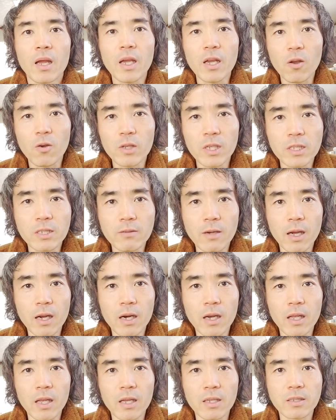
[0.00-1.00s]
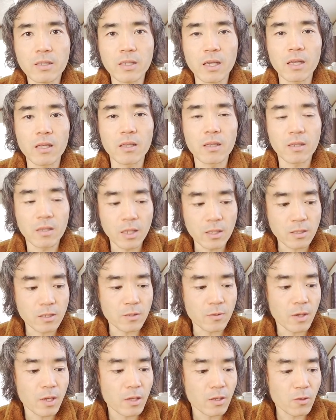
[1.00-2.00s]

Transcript: え、こんにちは、冷戦です。